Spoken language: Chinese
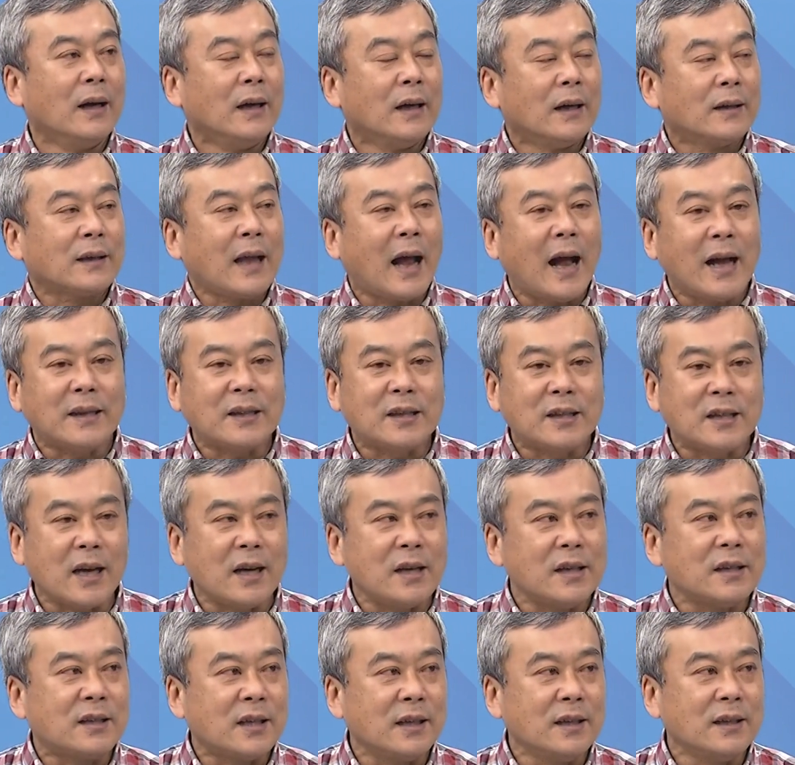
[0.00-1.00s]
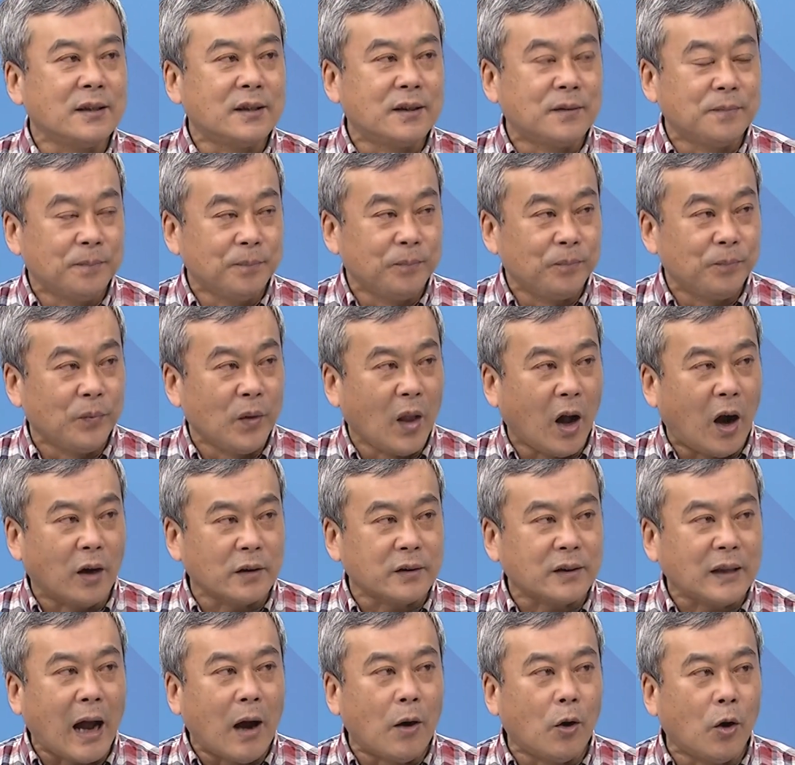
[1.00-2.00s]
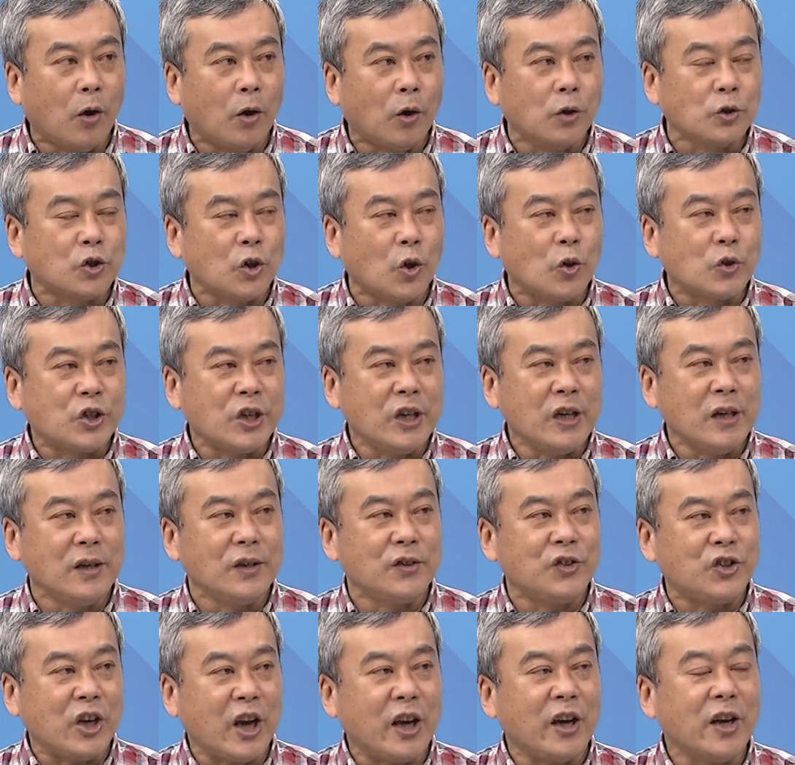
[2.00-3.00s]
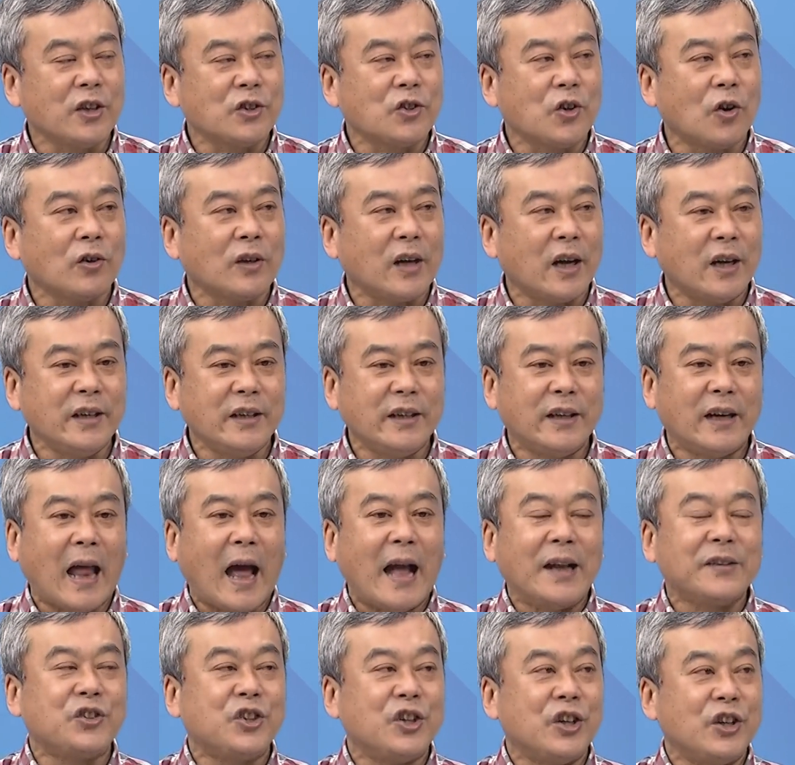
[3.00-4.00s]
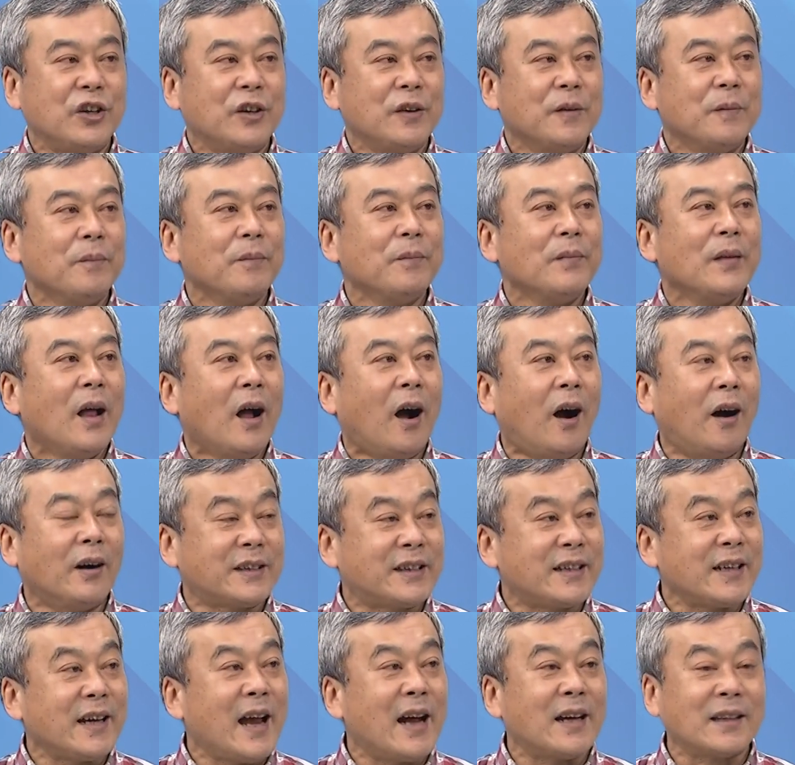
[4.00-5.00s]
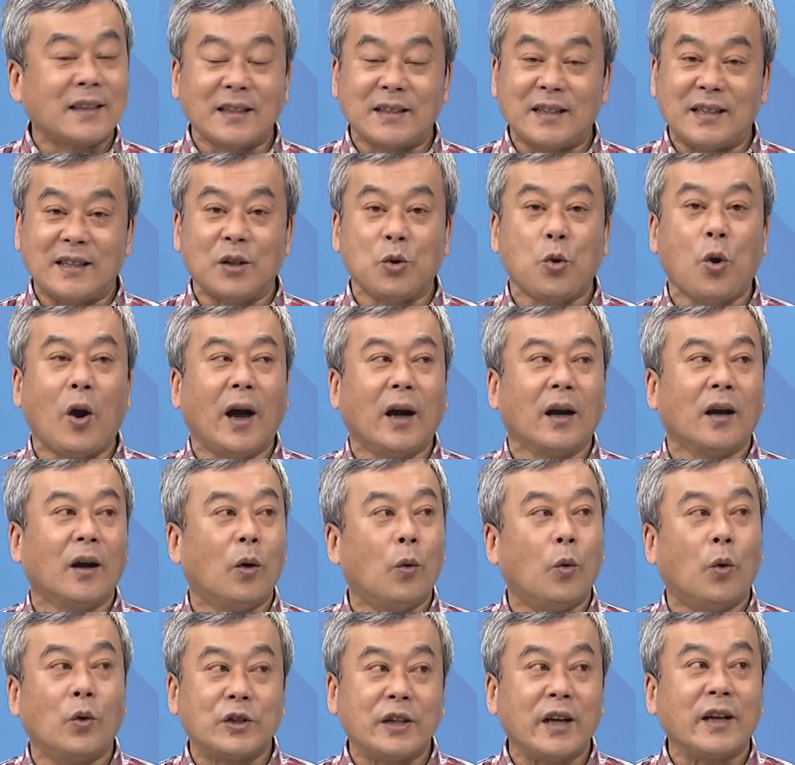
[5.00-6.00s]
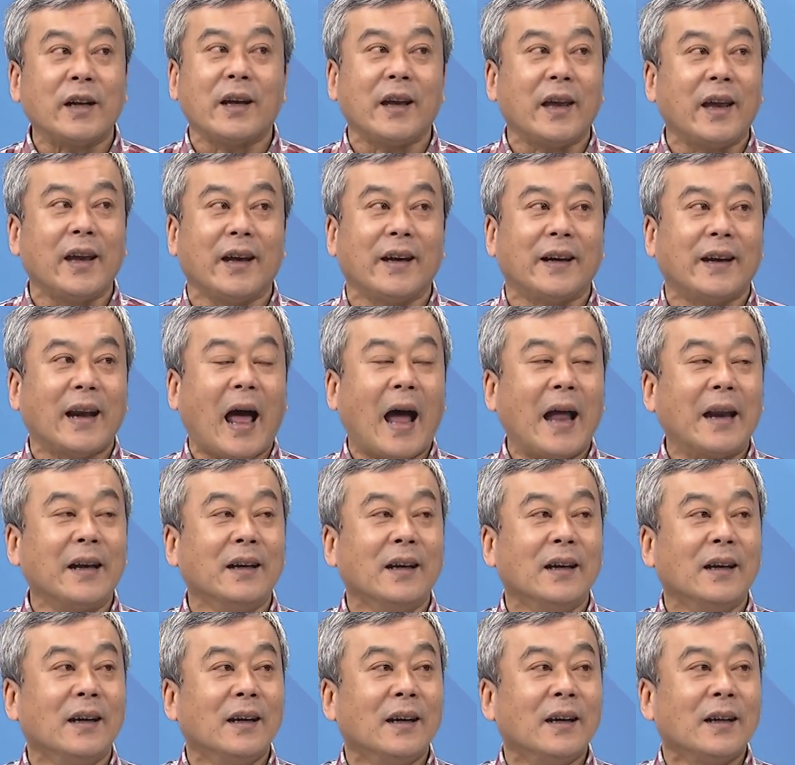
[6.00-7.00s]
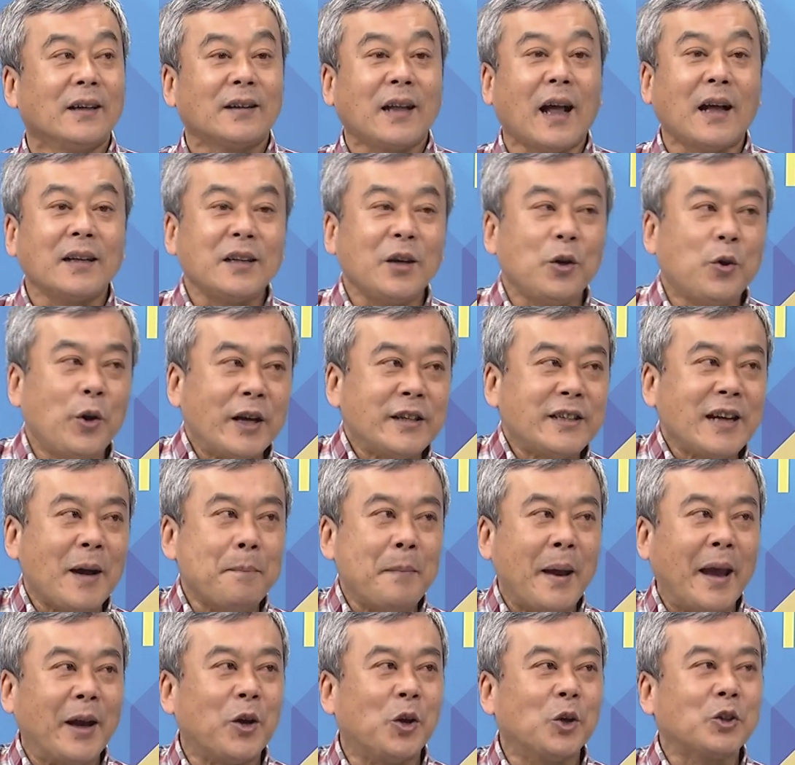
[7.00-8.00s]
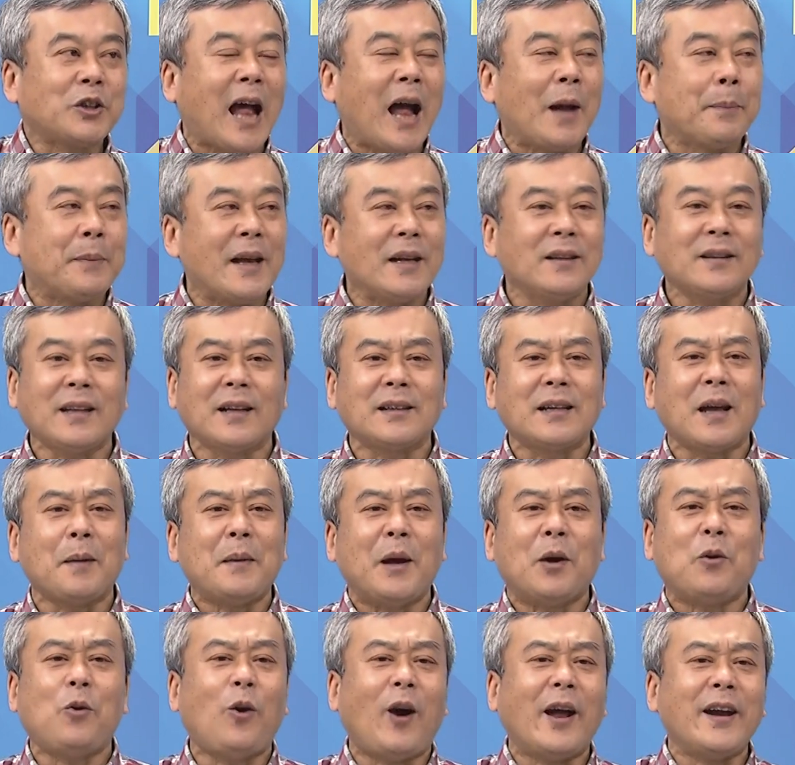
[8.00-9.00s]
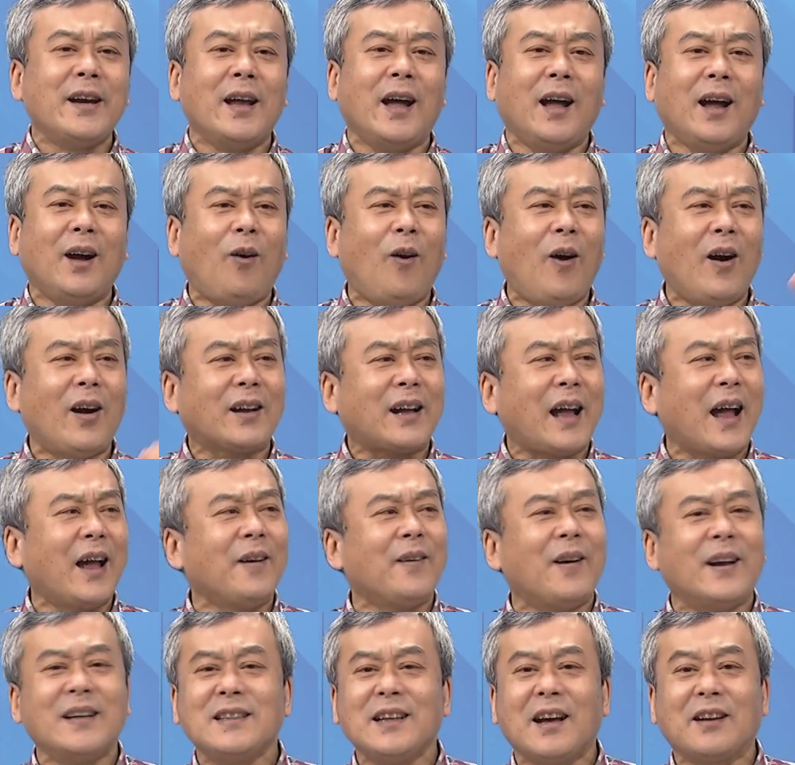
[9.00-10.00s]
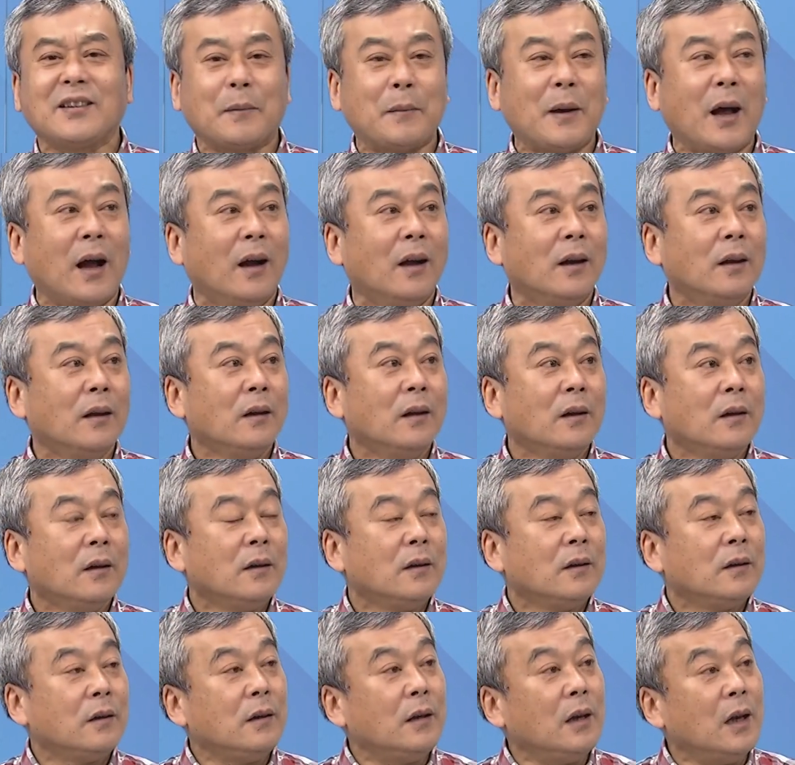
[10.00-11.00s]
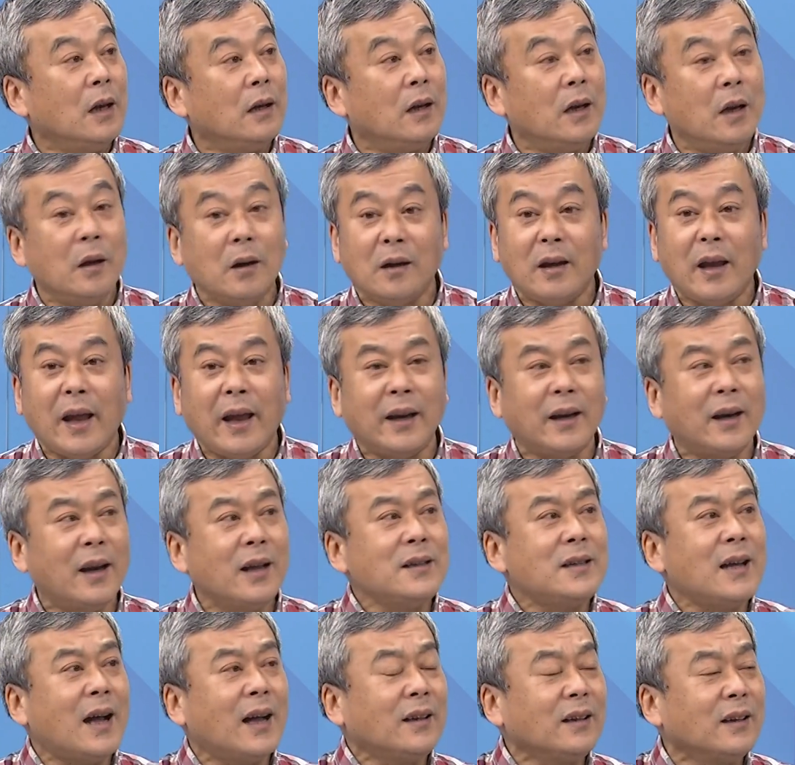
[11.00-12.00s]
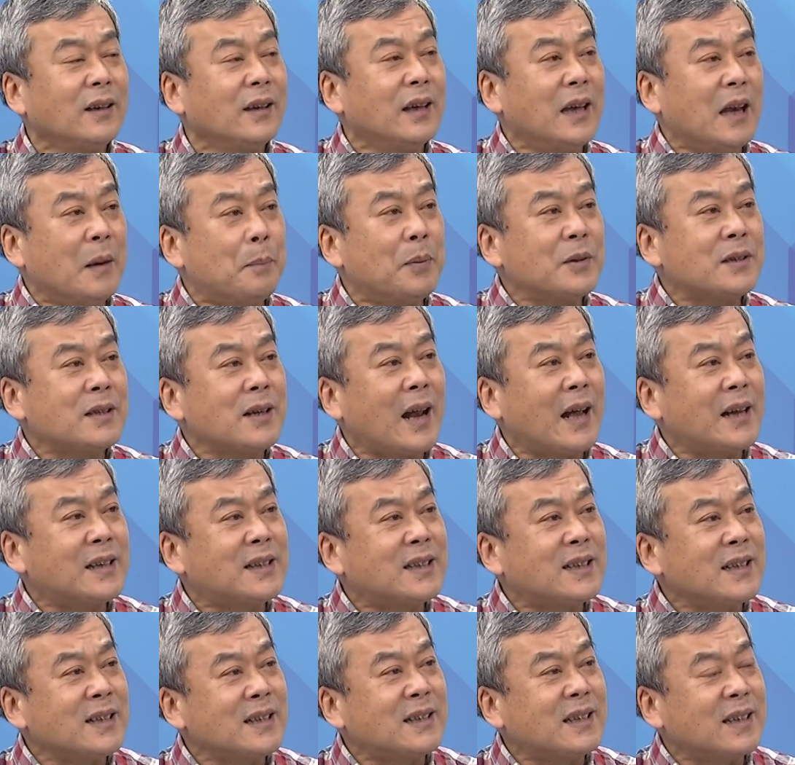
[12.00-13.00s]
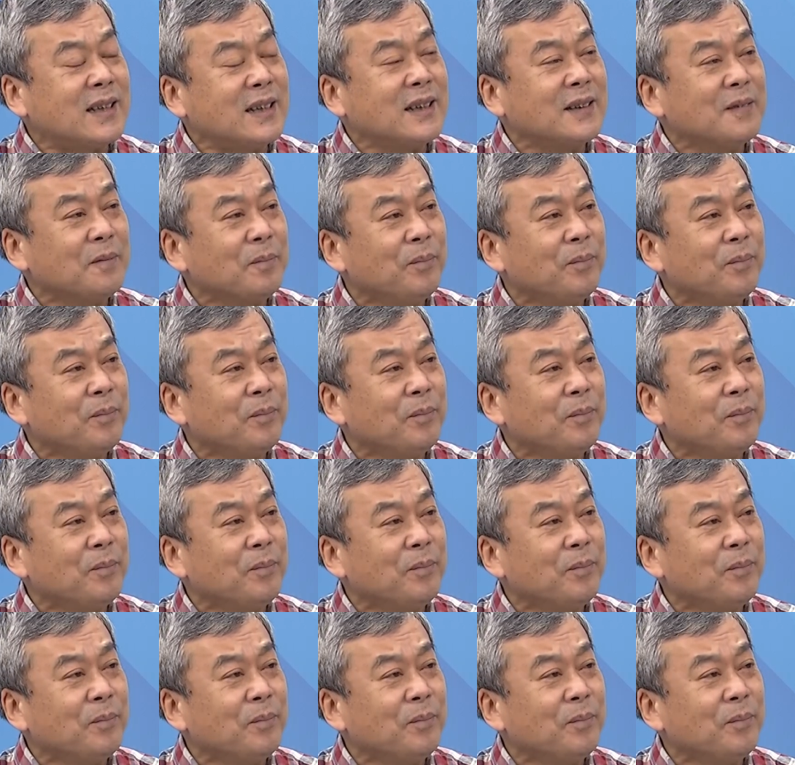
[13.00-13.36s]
他这一次啊到欧洲去，觉得说可以拦起啊这样的情况，我觉得也很难。他去会见美国大兵，大家那边欢乐哇，开玩笑怎么样？你哎，人家你不是来支持、